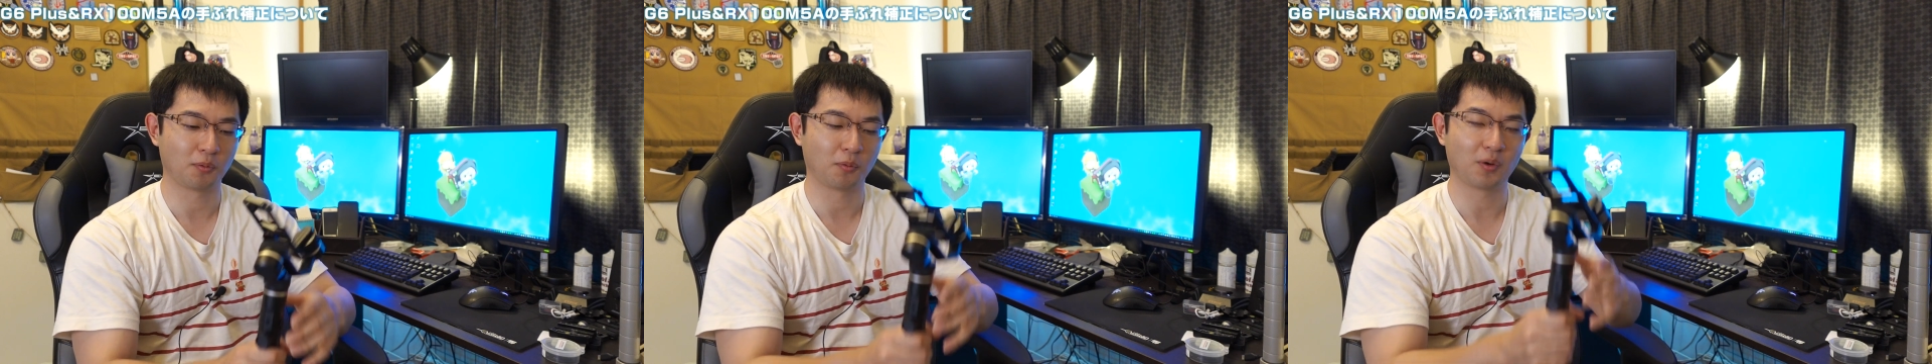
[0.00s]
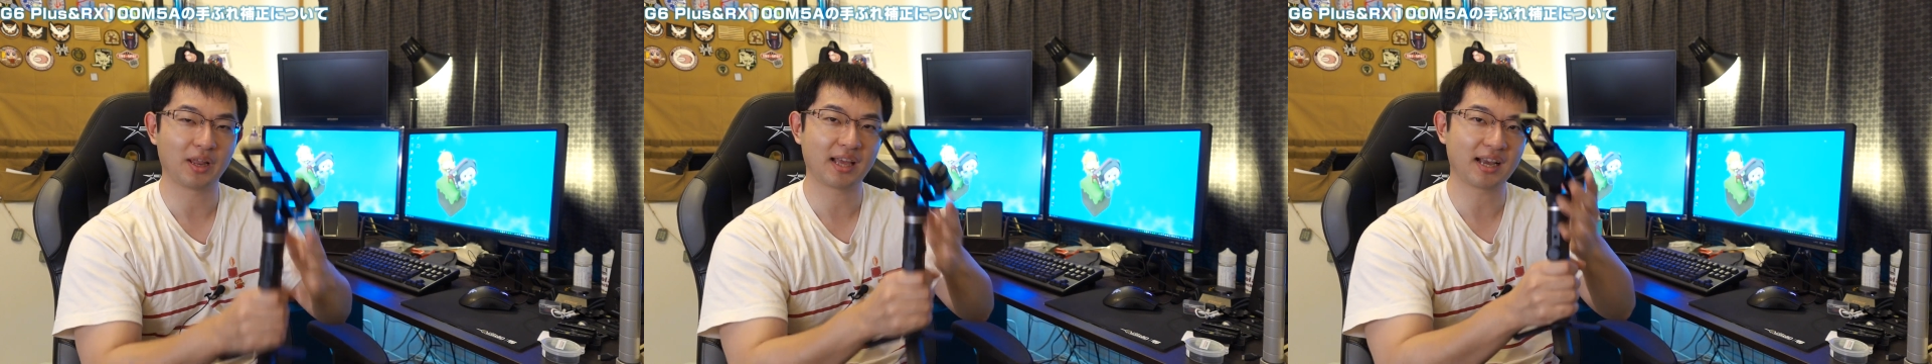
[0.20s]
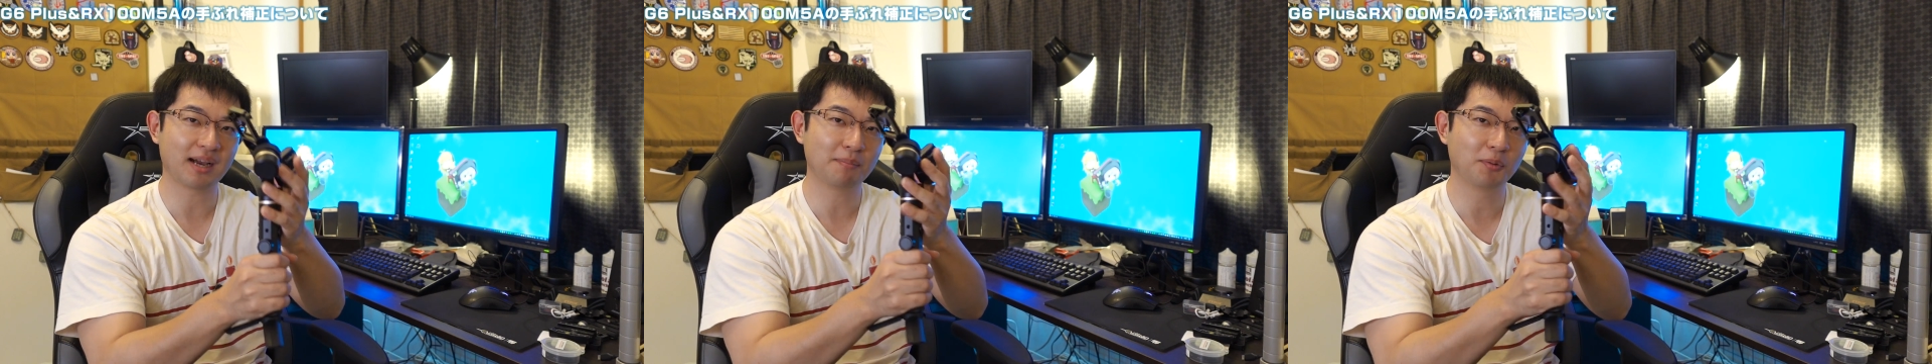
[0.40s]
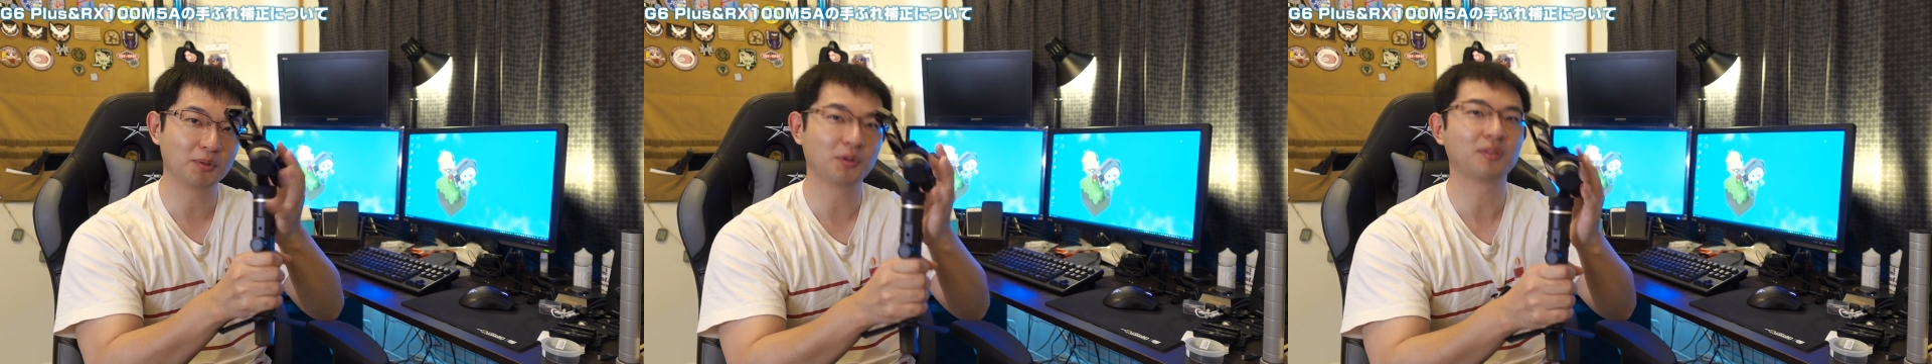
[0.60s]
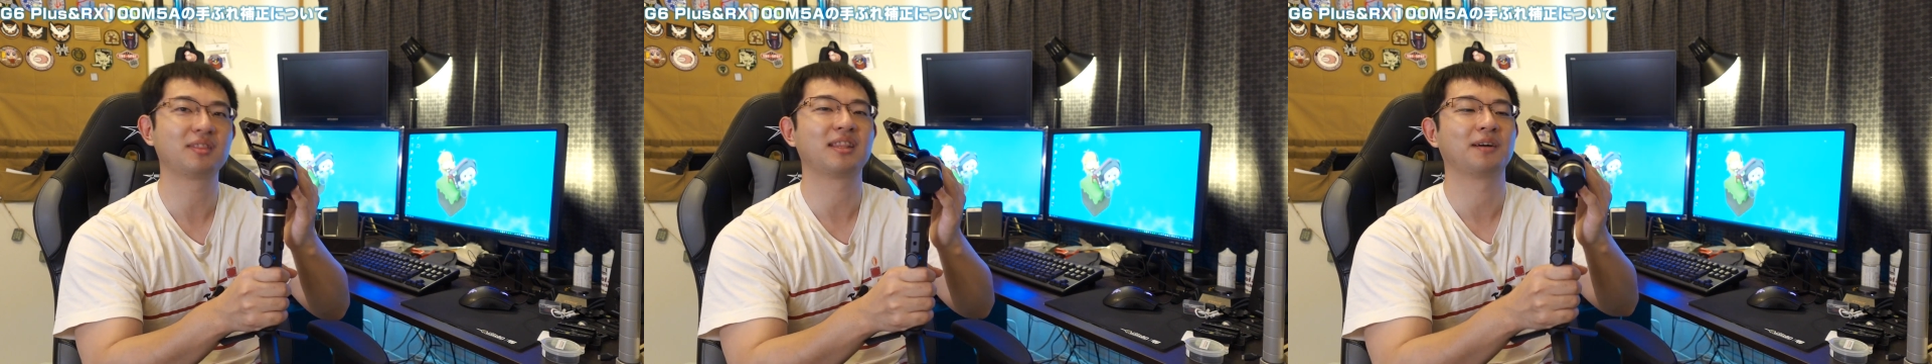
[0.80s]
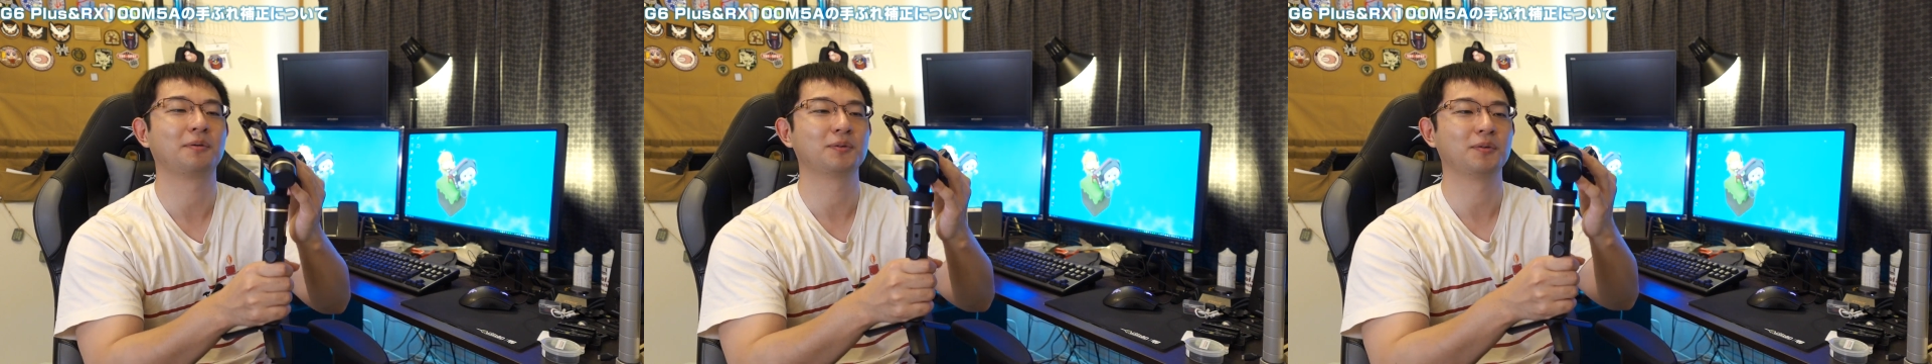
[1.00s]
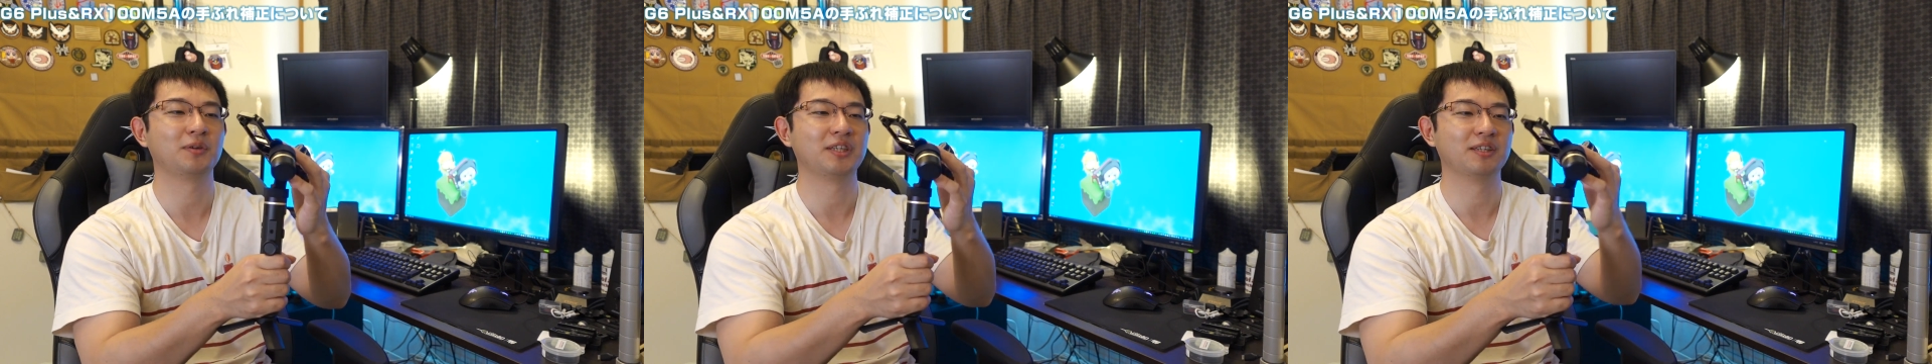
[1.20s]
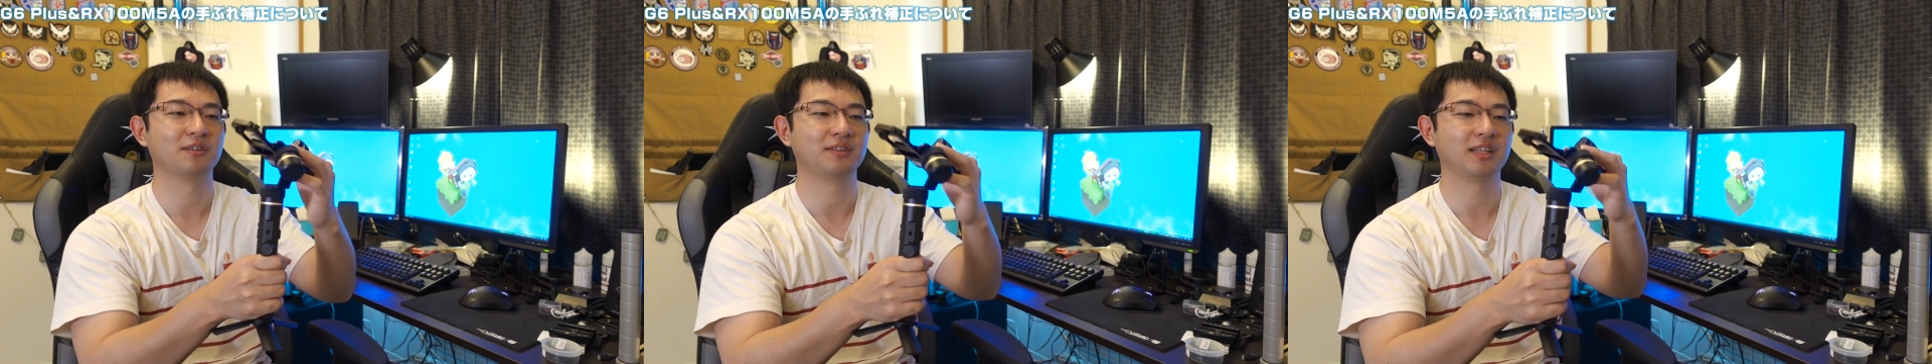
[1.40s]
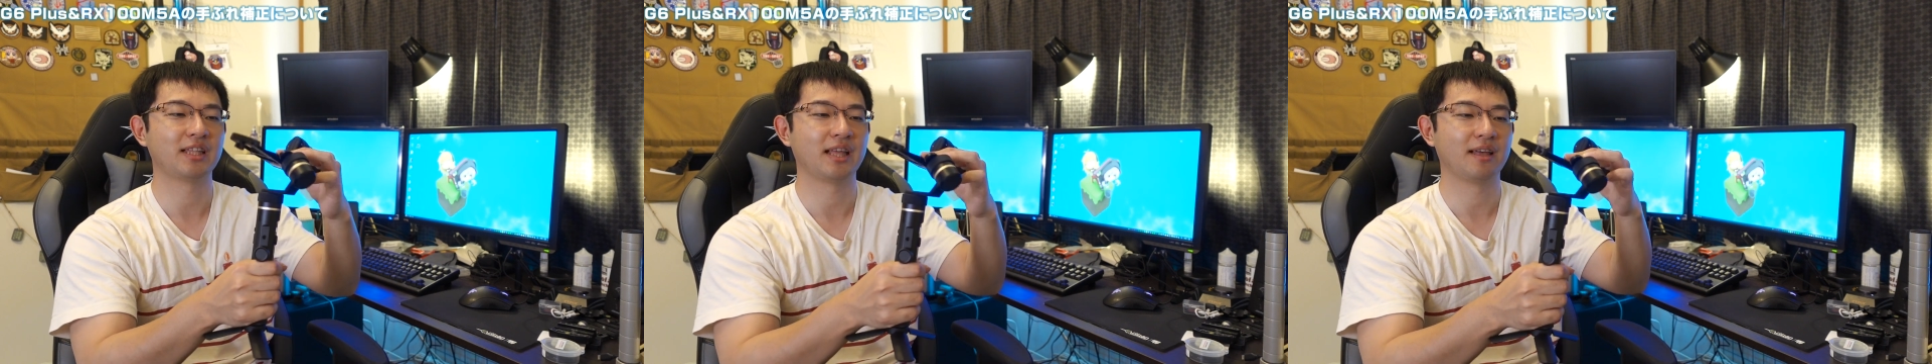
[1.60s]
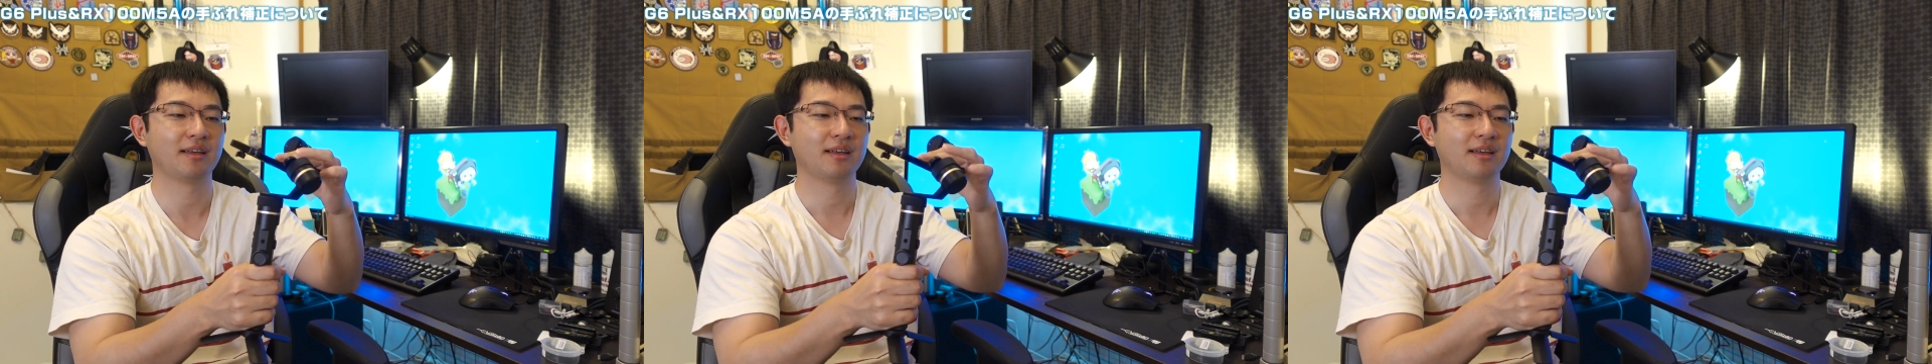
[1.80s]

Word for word: これが戻ったことによってね、